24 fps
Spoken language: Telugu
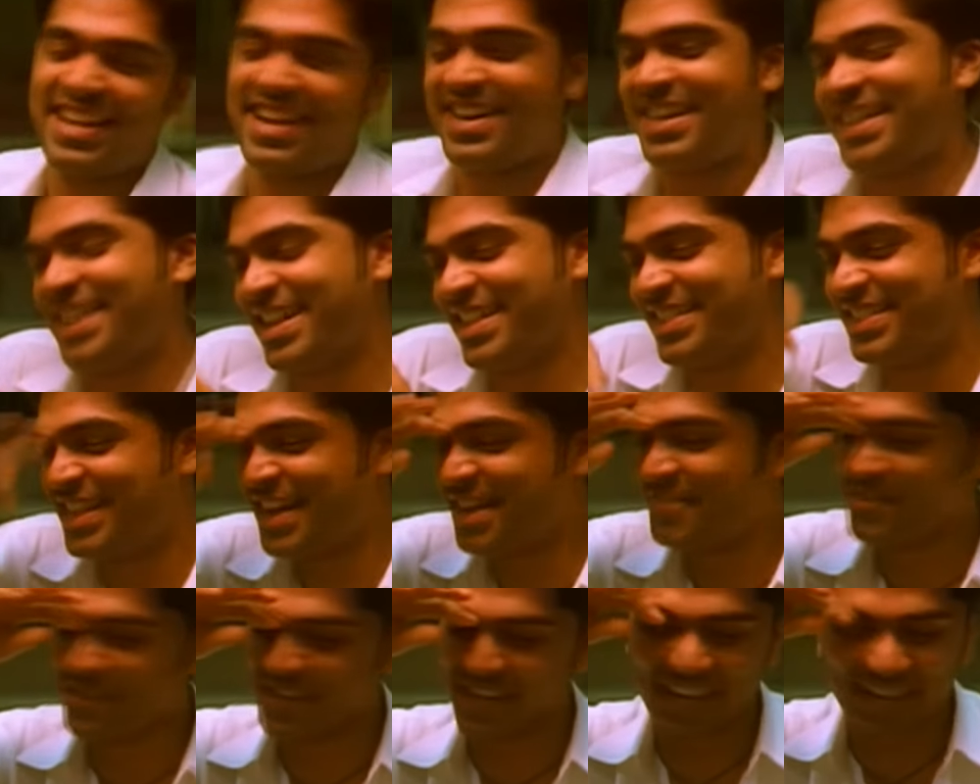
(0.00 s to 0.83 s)
ఎందుకంటే
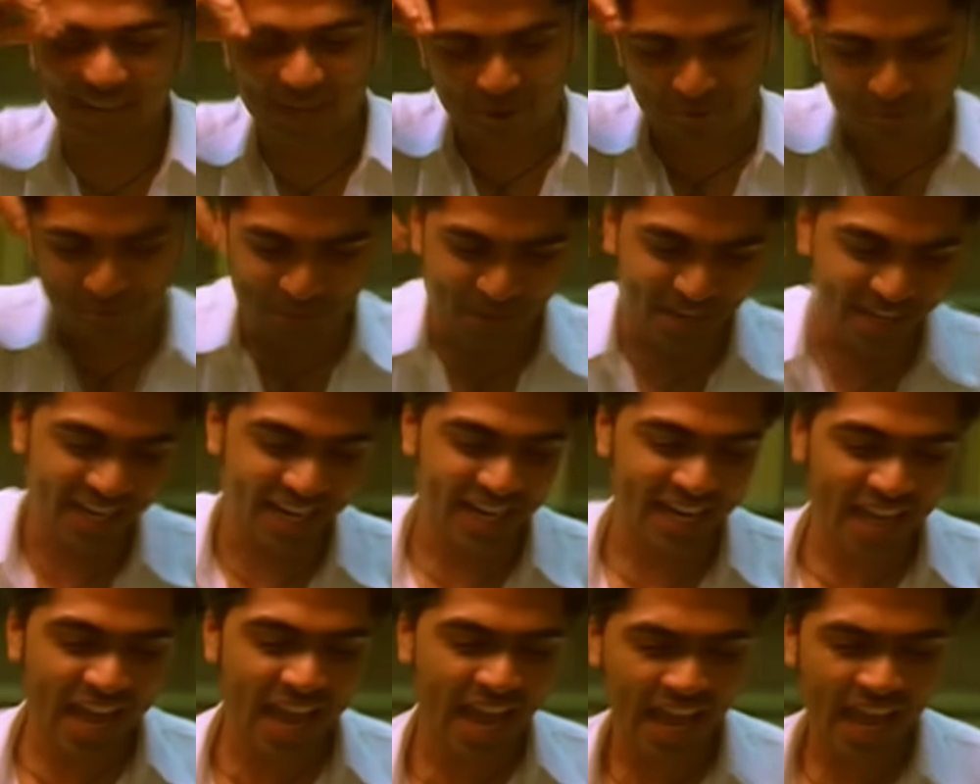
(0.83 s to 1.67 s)
నేను నిన్ను లవ్
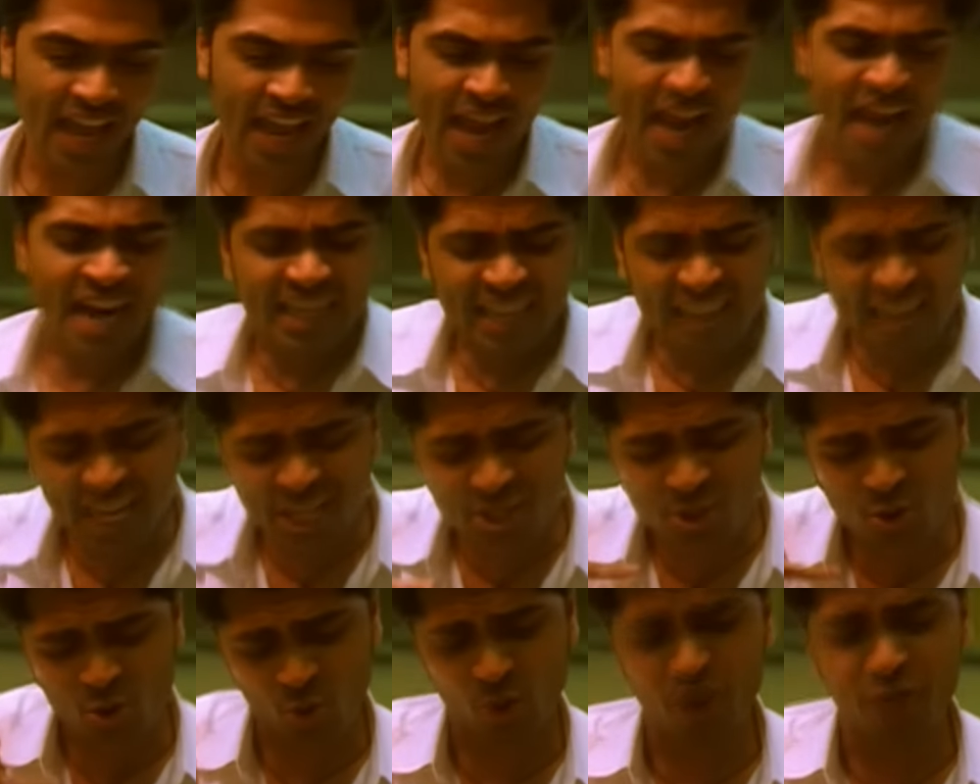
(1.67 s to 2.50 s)
చేయట్లేదుగా నైట్
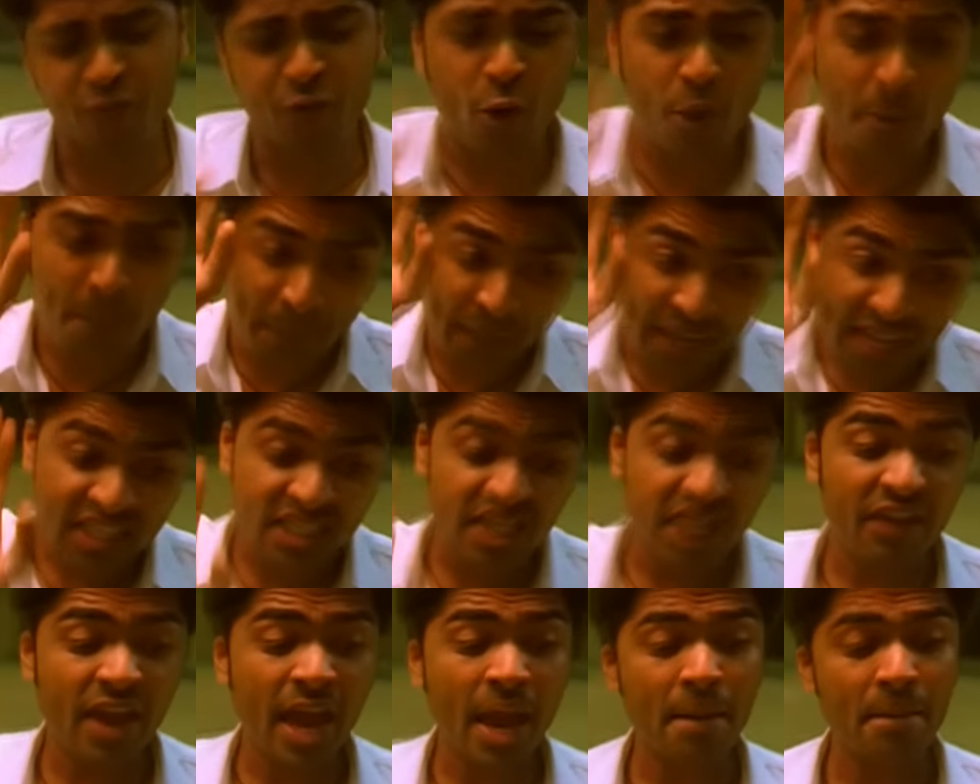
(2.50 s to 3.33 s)
అంతా నీతో ఫోన్లో
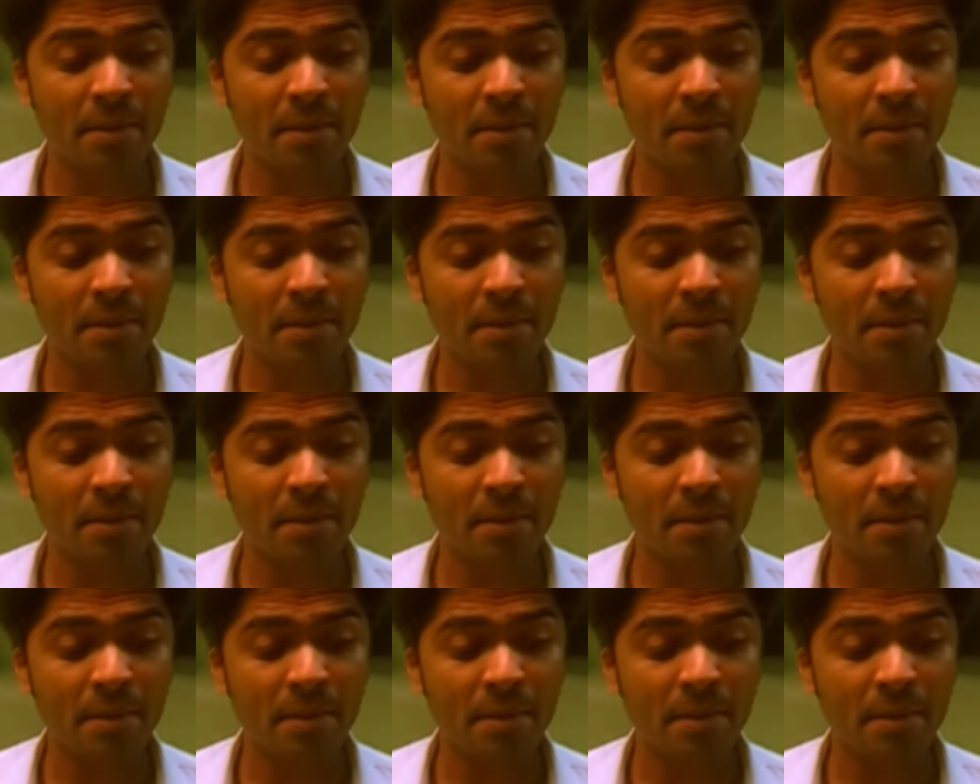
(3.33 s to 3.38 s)
మాట్లాడనే